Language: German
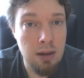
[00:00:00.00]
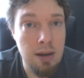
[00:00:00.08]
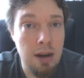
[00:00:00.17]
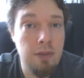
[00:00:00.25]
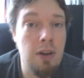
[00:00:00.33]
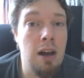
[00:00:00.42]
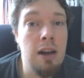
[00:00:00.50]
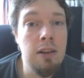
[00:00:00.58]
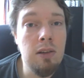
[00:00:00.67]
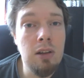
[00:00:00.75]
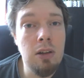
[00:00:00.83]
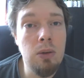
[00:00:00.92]
Das
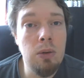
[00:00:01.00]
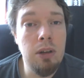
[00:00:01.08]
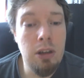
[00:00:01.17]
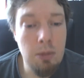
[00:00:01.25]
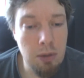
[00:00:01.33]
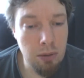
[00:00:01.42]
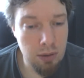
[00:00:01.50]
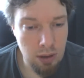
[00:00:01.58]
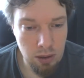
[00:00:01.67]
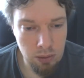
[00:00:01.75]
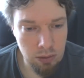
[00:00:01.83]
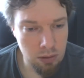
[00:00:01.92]
war's. Dann gucke ich hier mal, wo ist
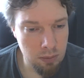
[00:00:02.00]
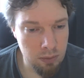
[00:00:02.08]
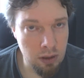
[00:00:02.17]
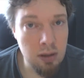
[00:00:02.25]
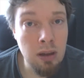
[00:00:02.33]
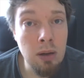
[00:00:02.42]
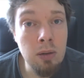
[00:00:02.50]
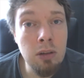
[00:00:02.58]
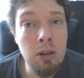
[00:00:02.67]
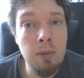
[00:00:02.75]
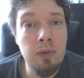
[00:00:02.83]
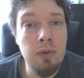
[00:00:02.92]
der Ausknopf? Da ist der
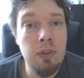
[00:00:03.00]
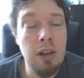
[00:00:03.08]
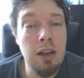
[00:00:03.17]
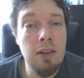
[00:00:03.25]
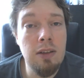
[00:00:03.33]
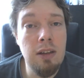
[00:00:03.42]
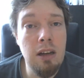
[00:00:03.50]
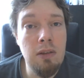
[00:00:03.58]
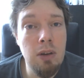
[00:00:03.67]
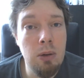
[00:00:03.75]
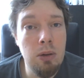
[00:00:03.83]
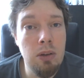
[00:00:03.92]
Ausknopf. Dann sehen
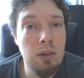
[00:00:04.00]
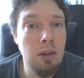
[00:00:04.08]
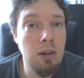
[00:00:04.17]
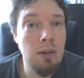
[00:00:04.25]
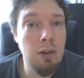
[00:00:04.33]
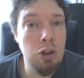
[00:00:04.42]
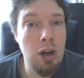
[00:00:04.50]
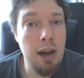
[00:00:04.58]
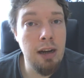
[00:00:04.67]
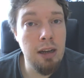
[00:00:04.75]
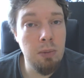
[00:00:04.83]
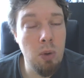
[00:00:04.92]
wir uns äh,
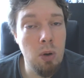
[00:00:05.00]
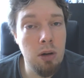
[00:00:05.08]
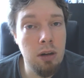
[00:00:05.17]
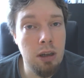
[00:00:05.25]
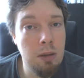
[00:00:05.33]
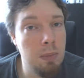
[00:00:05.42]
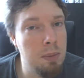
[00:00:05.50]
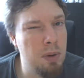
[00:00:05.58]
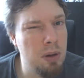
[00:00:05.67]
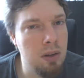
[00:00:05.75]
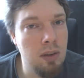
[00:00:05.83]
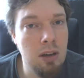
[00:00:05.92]
wahrscheinlich morgen. Ich bin mir
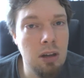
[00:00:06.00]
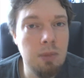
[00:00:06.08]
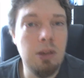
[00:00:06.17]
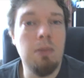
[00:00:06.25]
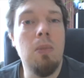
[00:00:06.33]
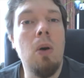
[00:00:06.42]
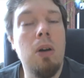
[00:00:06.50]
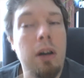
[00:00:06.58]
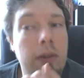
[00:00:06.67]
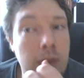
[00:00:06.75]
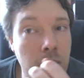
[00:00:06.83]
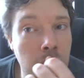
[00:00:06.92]
noch nicht sicher, ob ich morgen
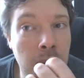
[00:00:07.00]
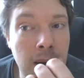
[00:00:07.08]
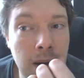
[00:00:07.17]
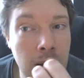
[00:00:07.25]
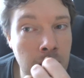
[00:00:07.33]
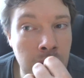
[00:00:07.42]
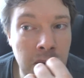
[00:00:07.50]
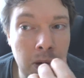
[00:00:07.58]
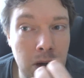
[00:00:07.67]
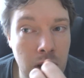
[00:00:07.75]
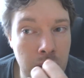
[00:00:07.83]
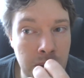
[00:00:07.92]
ein Video mache
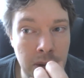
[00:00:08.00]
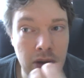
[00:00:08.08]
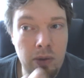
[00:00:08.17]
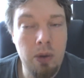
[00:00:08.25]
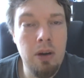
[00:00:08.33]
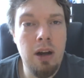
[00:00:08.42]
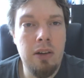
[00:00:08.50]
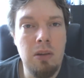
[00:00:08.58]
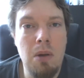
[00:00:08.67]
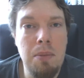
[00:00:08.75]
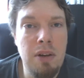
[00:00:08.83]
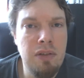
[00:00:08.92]
oder ob ich mir sonntags
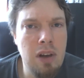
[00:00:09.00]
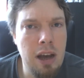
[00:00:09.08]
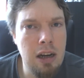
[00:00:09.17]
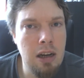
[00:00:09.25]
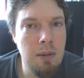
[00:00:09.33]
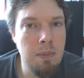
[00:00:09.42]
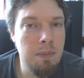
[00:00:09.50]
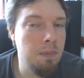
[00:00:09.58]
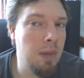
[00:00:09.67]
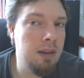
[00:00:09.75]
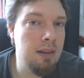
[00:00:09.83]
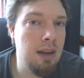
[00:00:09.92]
immer mal frei nehme.
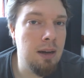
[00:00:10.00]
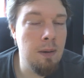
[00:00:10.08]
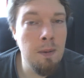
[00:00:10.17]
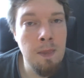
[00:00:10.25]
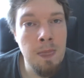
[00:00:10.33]
Mal sehen.